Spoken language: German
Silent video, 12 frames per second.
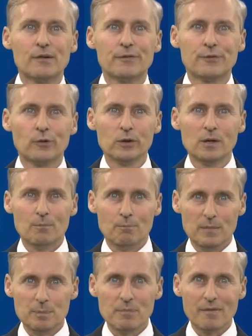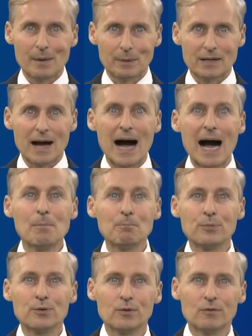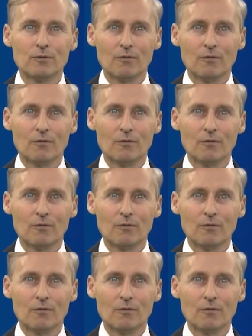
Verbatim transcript: von Mitbewerbern ab,